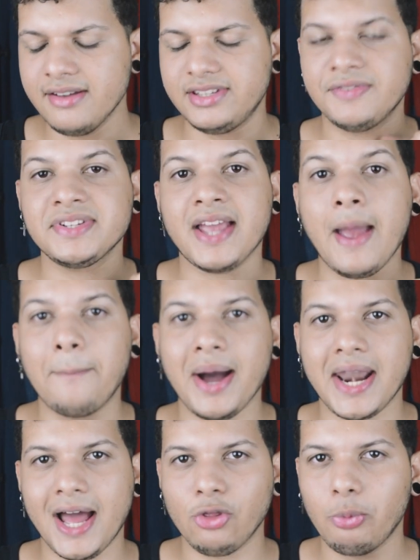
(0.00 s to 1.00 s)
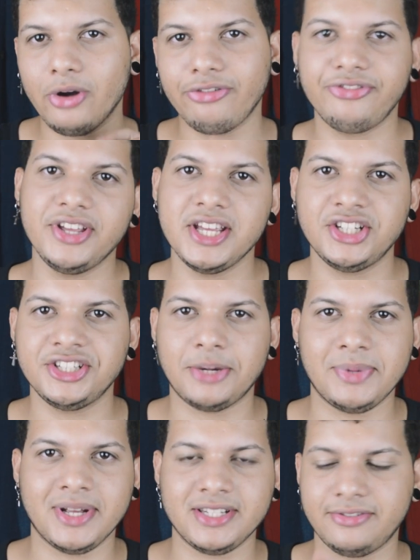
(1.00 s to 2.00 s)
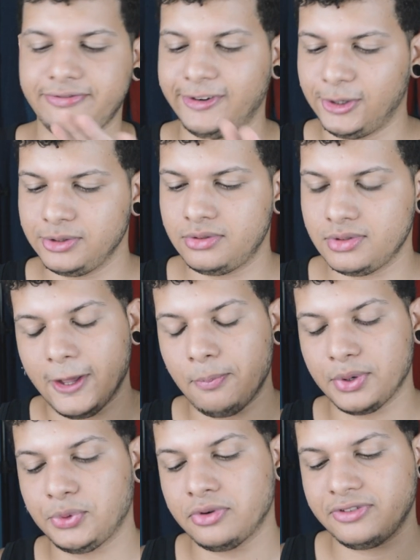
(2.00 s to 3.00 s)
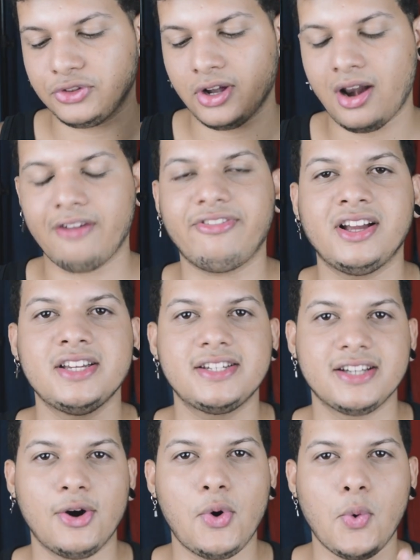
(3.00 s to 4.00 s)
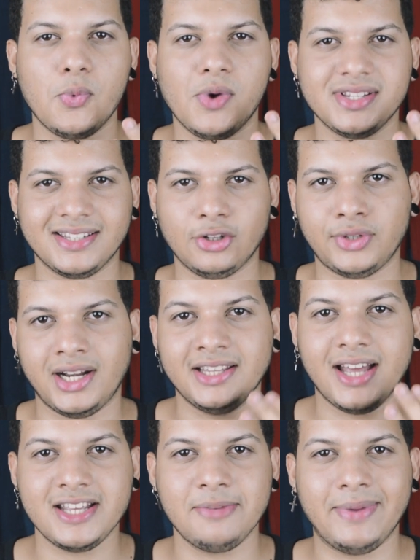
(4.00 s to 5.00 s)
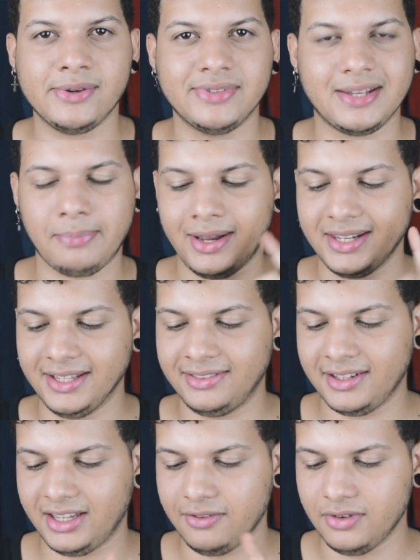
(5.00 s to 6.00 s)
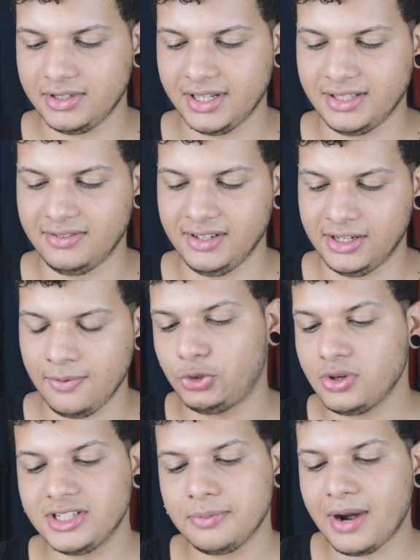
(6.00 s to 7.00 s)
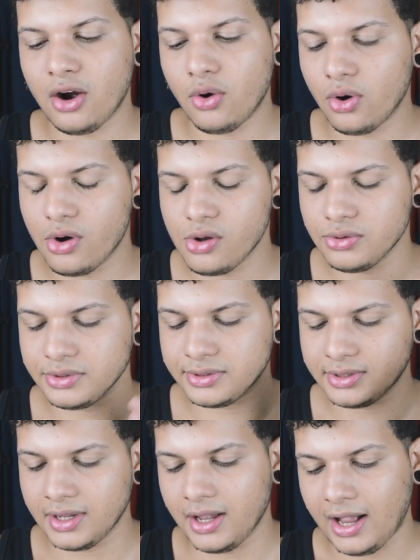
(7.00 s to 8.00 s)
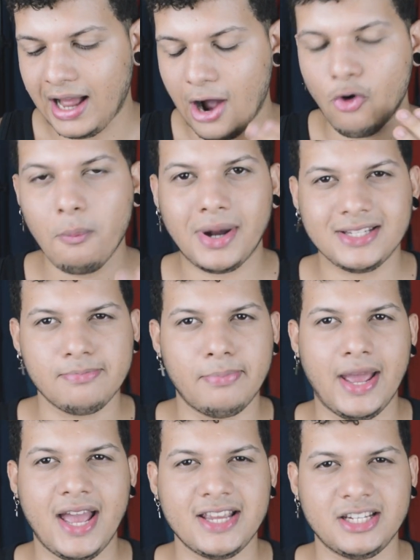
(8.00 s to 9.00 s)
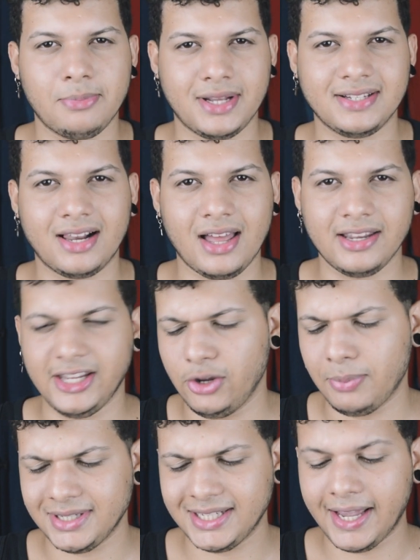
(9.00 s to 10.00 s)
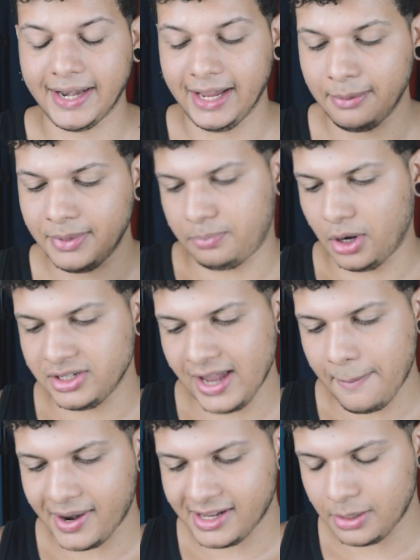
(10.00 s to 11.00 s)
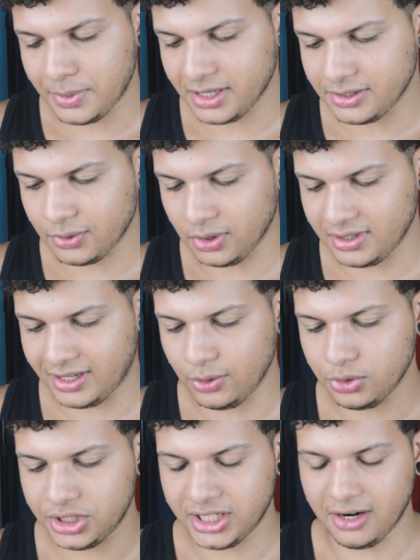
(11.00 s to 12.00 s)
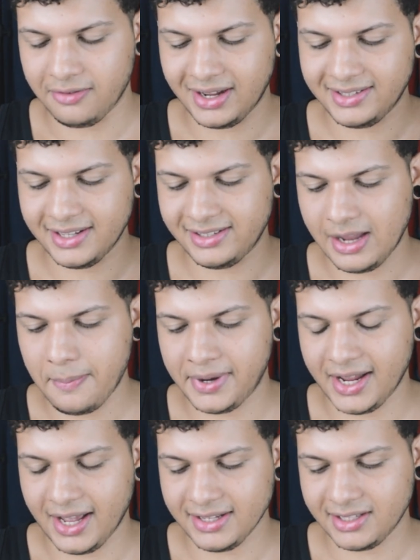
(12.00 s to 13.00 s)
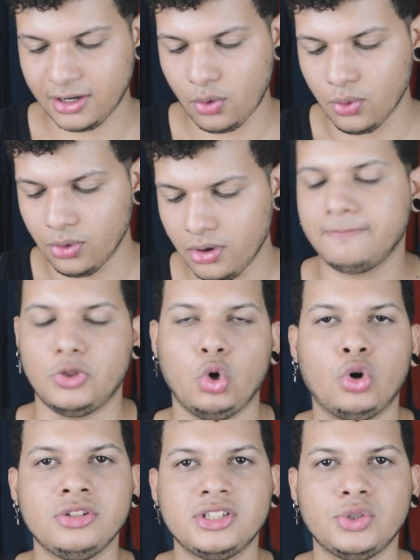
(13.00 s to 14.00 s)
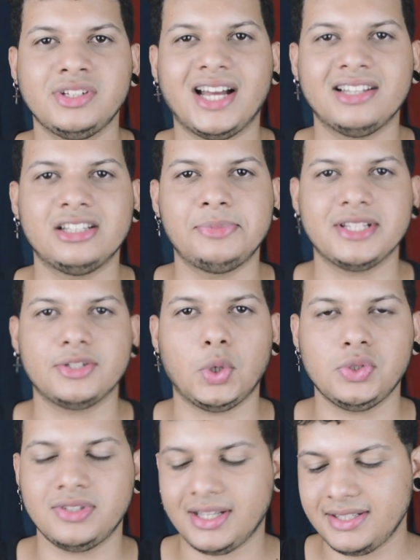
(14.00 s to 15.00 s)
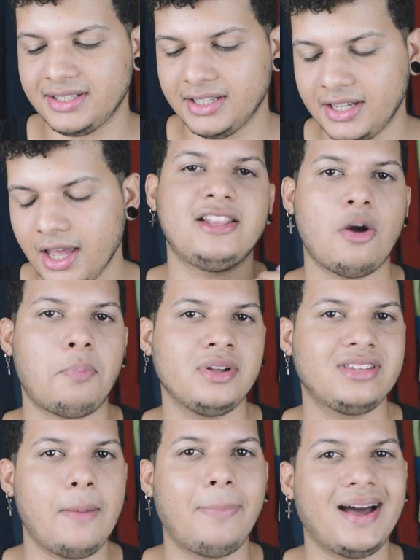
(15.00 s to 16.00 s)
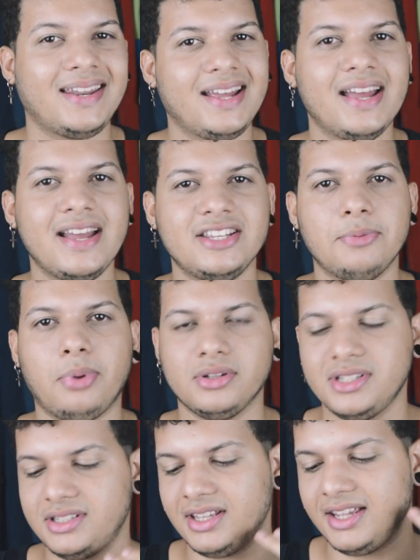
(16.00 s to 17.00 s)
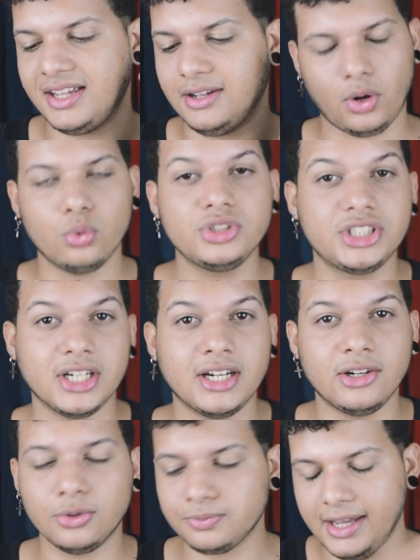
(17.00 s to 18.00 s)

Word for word: Se você reparar no meu feed, nas minhas fotos, eu procuro fotografar em chão com essa tonalidade mesmo da paleta que vocês viram. Tons de marrons, algo mais bege, mais clarinho, mais creme. Pode reparar nas minhas fotos que o chão vai ser sempre essa cor. Dou continuidade nas minhas fotos assim. Então pode ser parede, pode ser o chão.